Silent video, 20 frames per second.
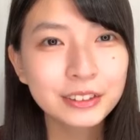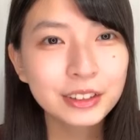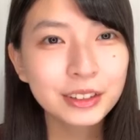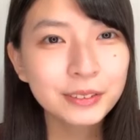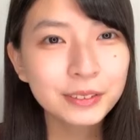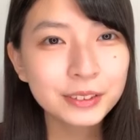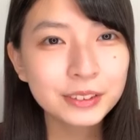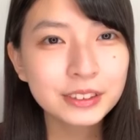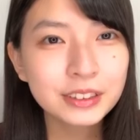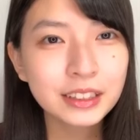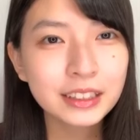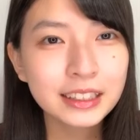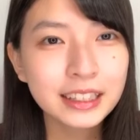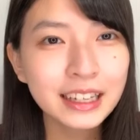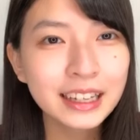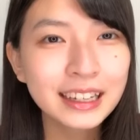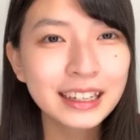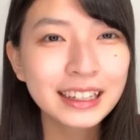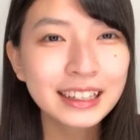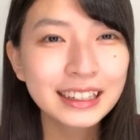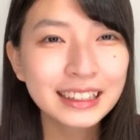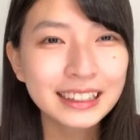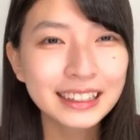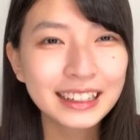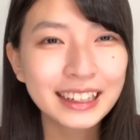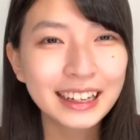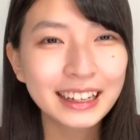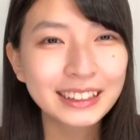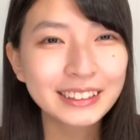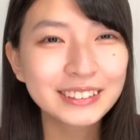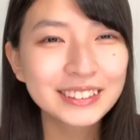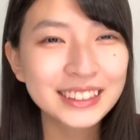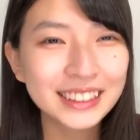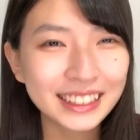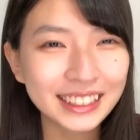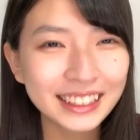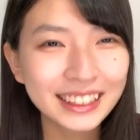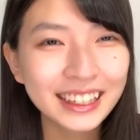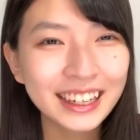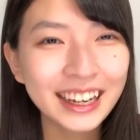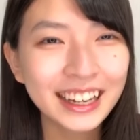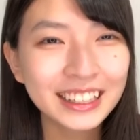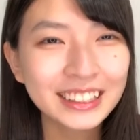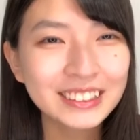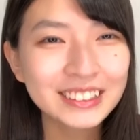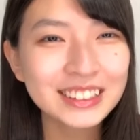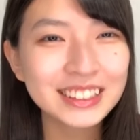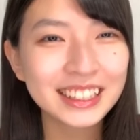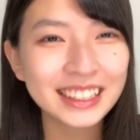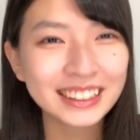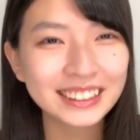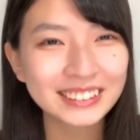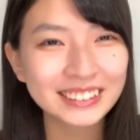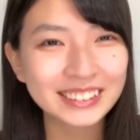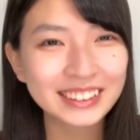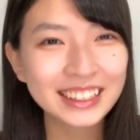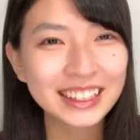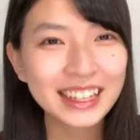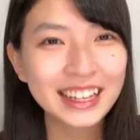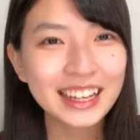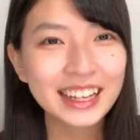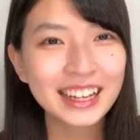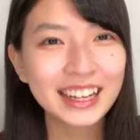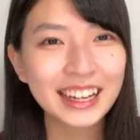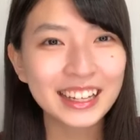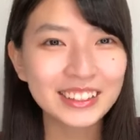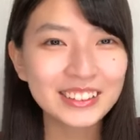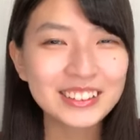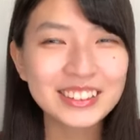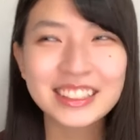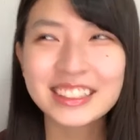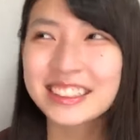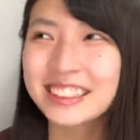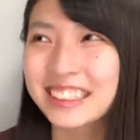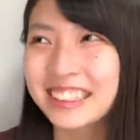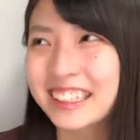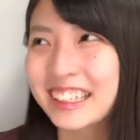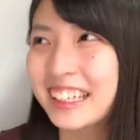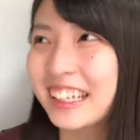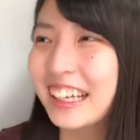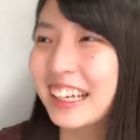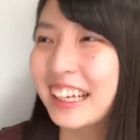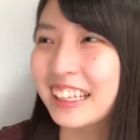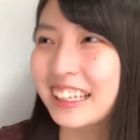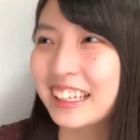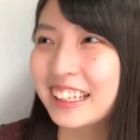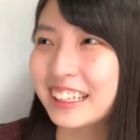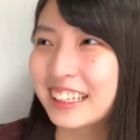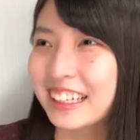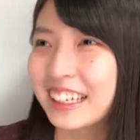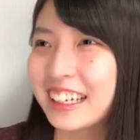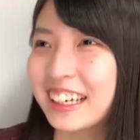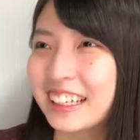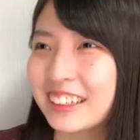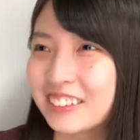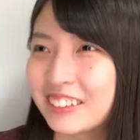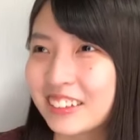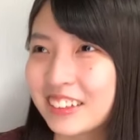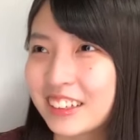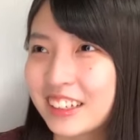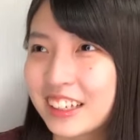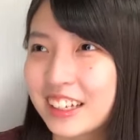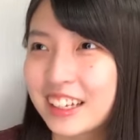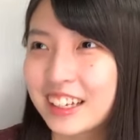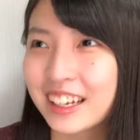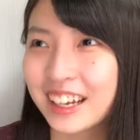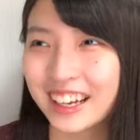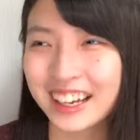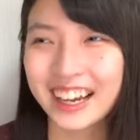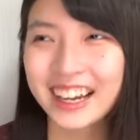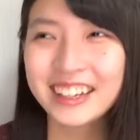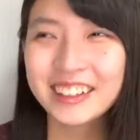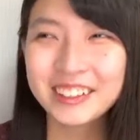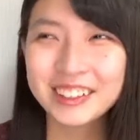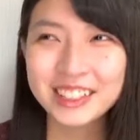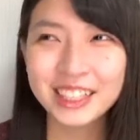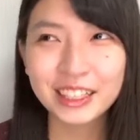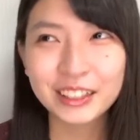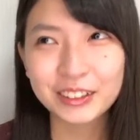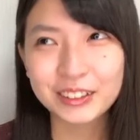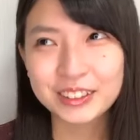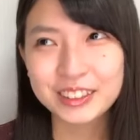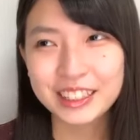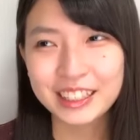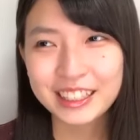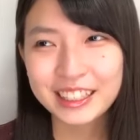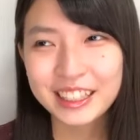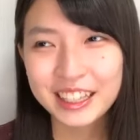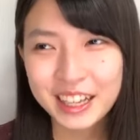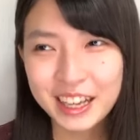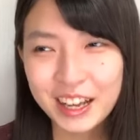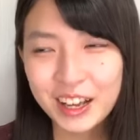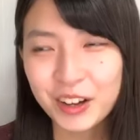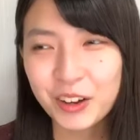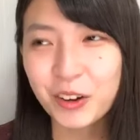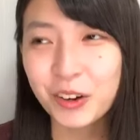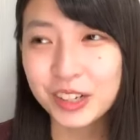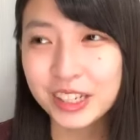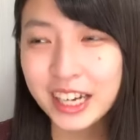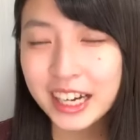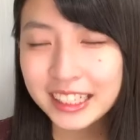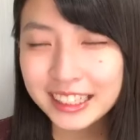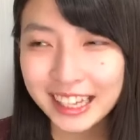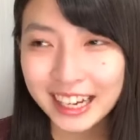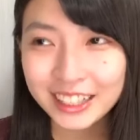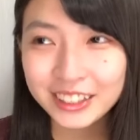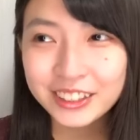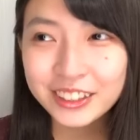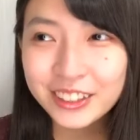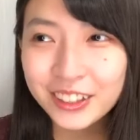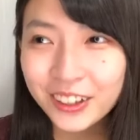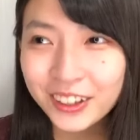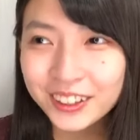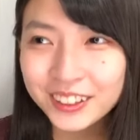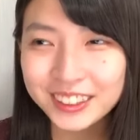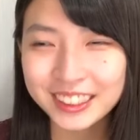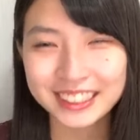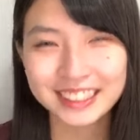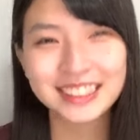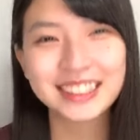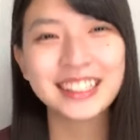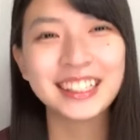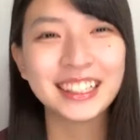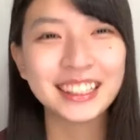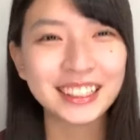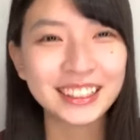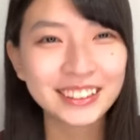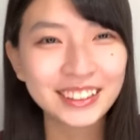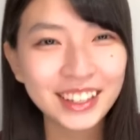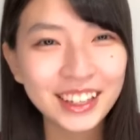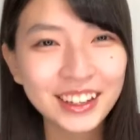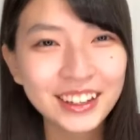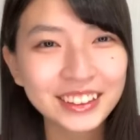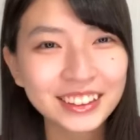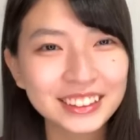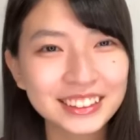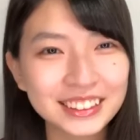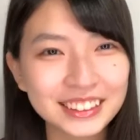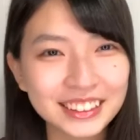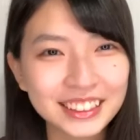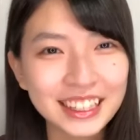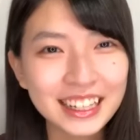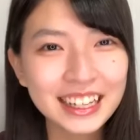とっても素敵あのさはるちゃんはるちゃんなんだっけなんだっけあのあはるちゃんのさ「親泣くよ」が好きなんだよね私